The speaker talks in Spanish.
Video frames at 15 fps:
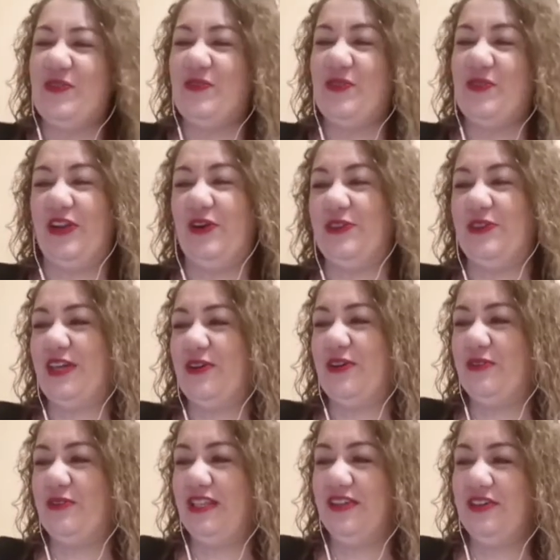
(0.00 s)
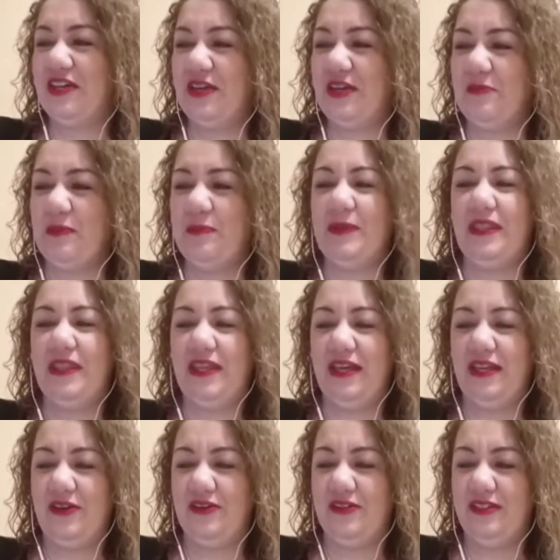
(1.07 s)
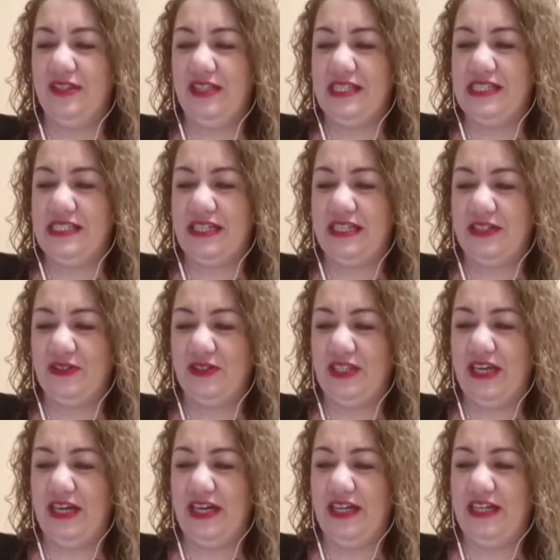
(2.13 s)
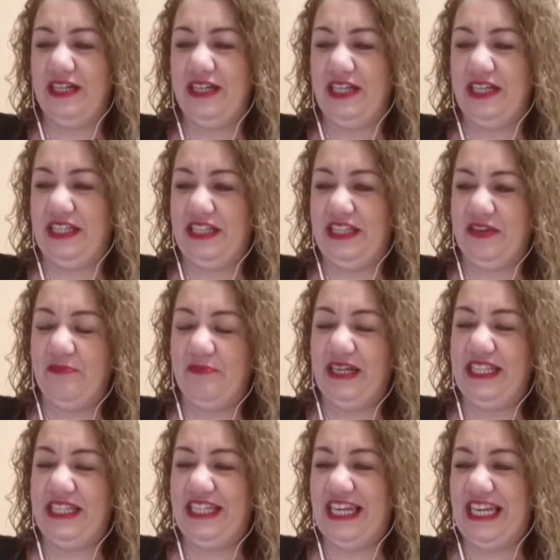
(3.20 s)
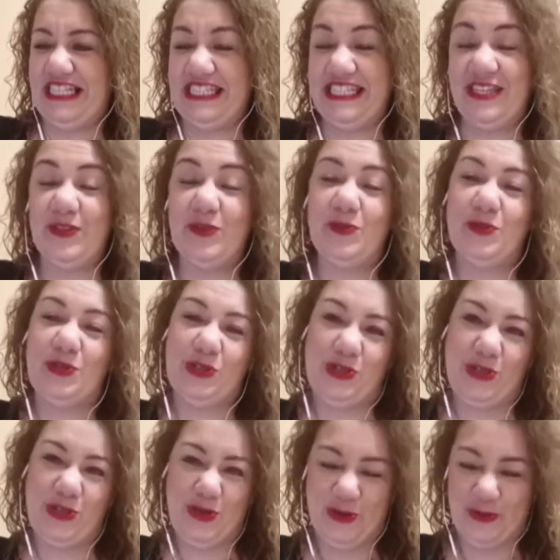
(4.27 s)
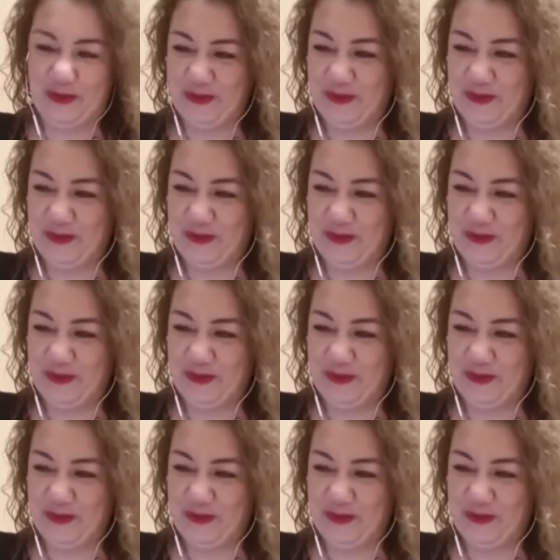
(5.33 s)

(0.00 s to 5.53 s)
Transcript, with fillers: Bueno, te cuento que me pidieron desarrollar el tema de la seducción.